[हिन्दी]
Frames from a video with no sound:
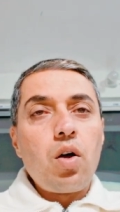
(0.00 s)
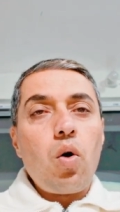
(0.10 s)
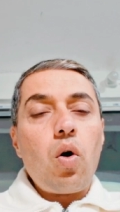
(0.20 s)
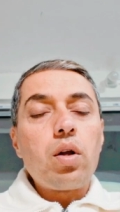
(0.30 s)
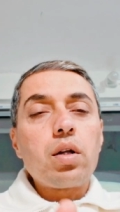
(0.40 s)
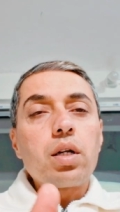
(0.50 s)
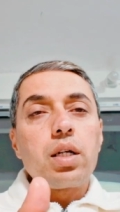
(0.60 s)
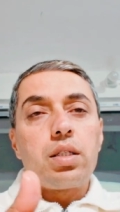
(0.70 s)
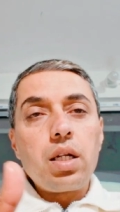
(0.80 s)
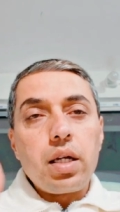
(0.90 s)
और
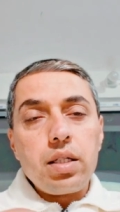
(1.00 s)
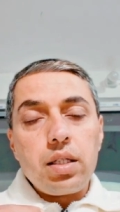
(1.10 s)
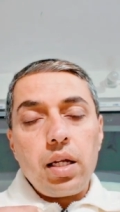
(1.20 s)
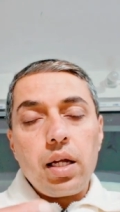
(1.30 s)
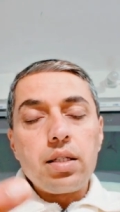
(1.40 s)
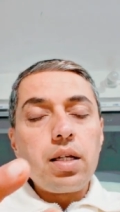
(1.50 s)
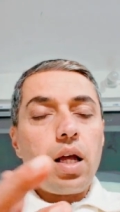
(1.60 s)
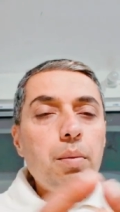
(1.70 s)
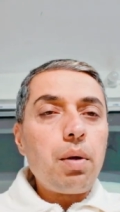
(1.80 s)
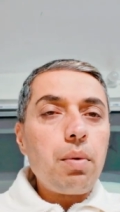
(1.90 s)
किसी न किसी तरीके से
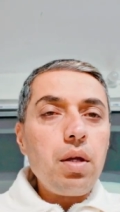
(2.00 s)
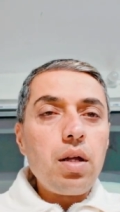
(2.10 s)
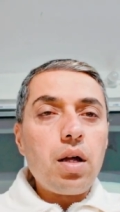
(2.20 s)
हमें भी